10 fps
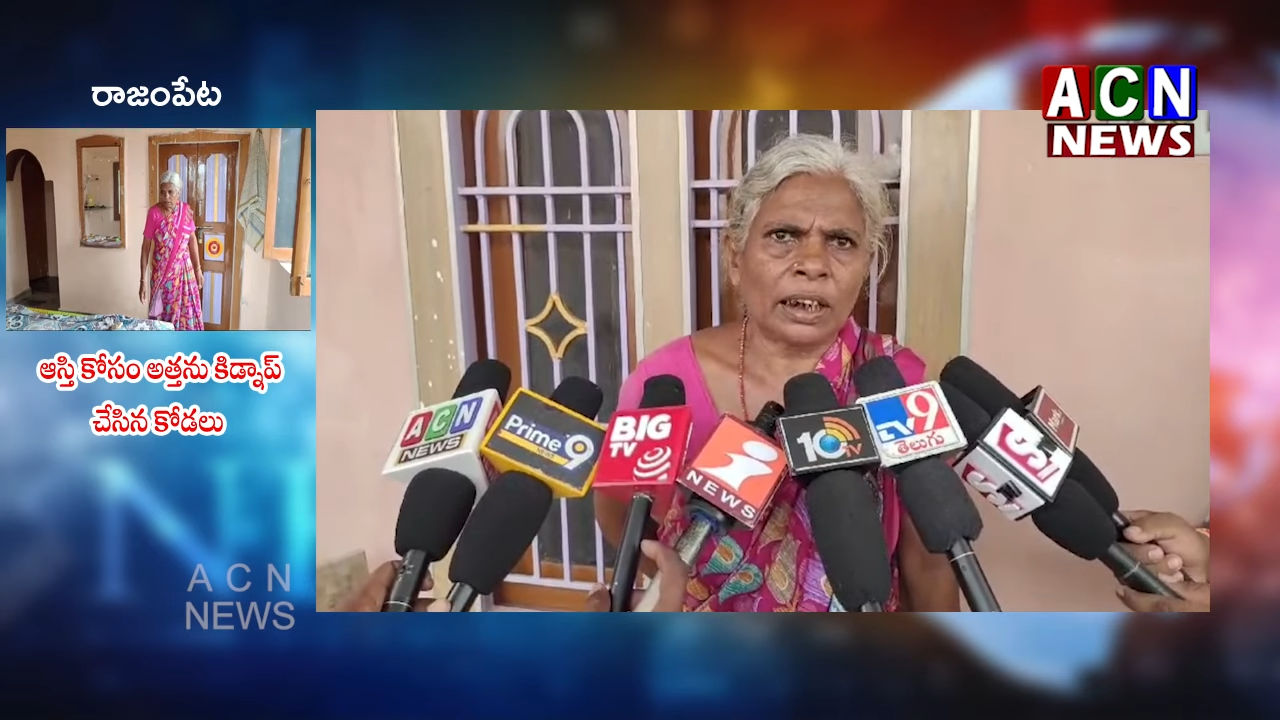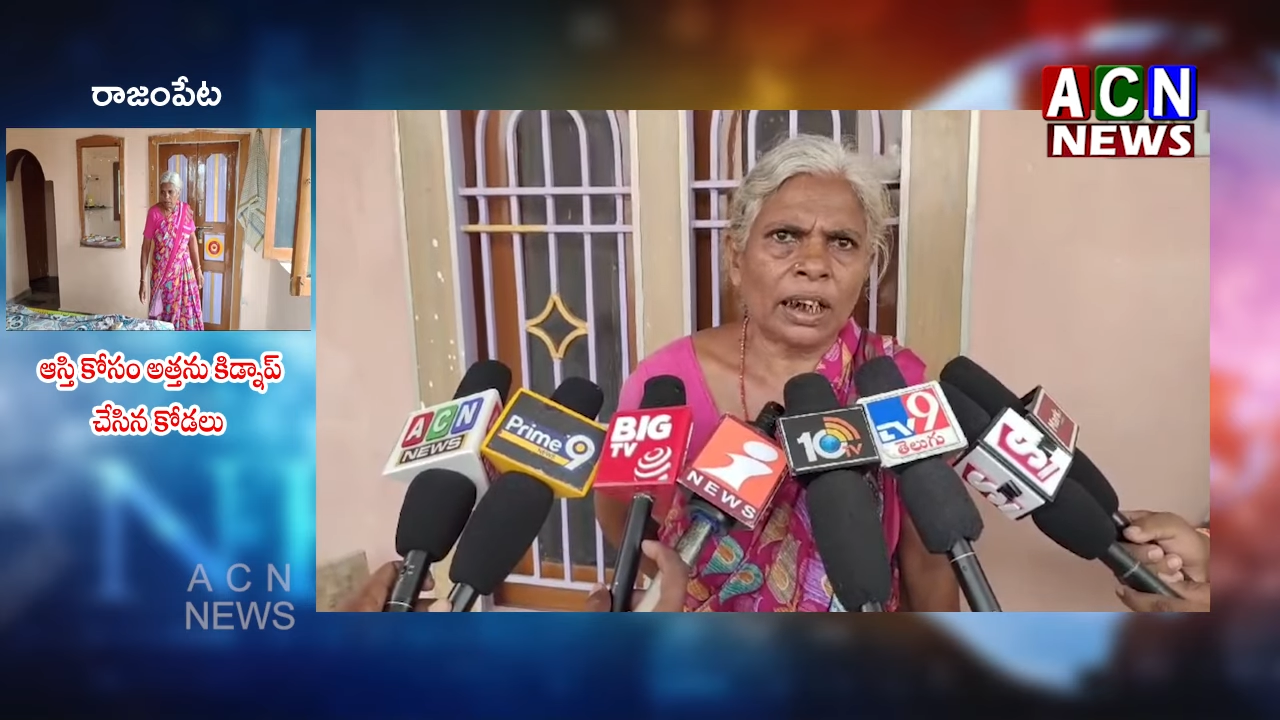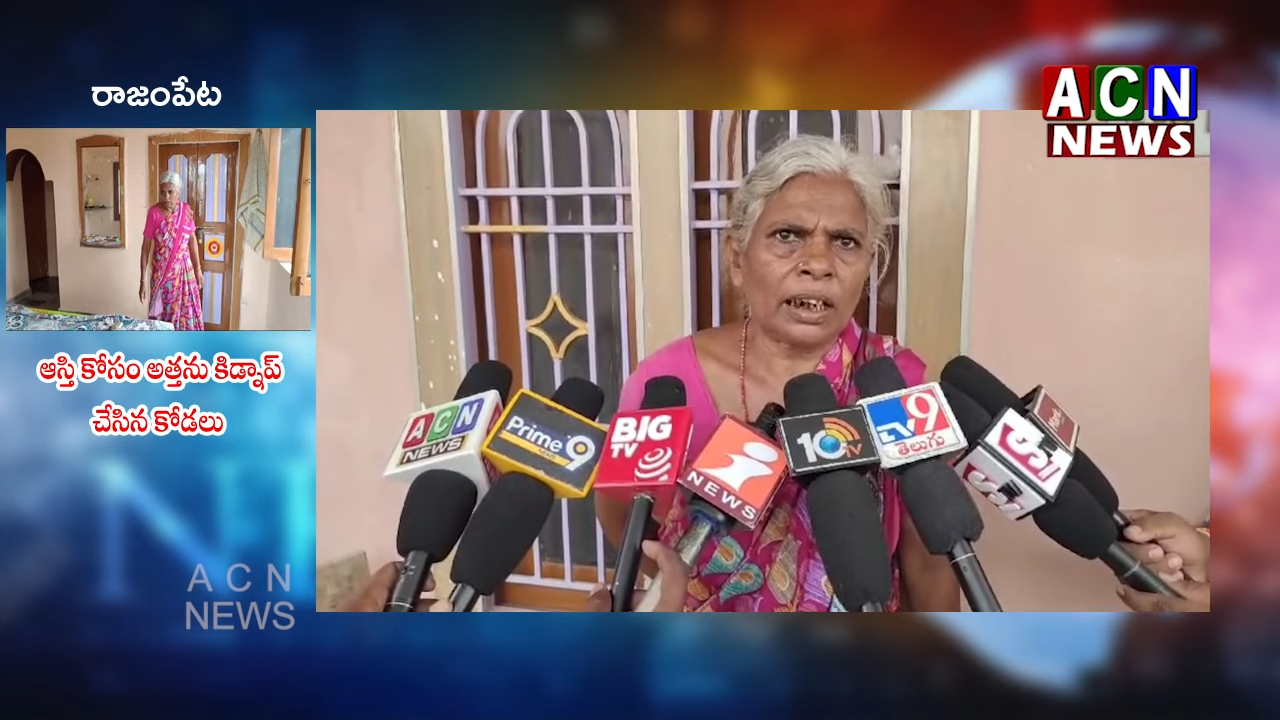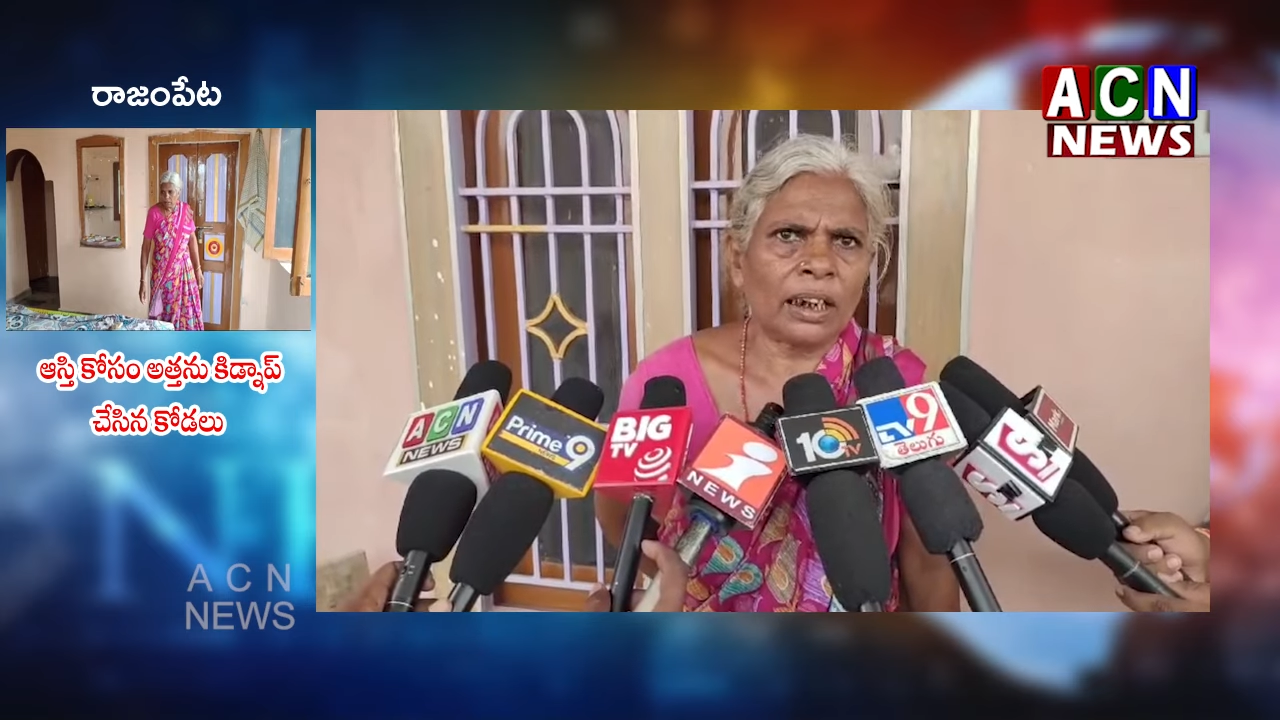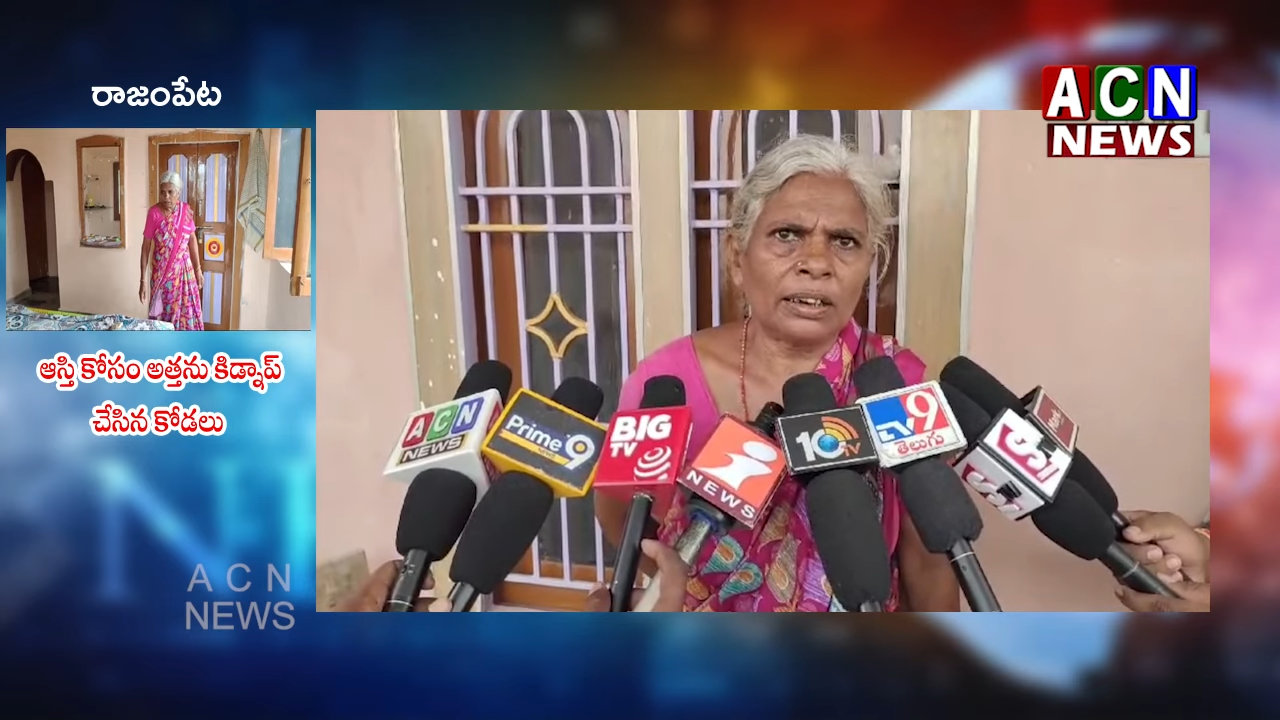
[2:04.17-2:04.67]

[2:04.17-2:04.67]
నా కాడ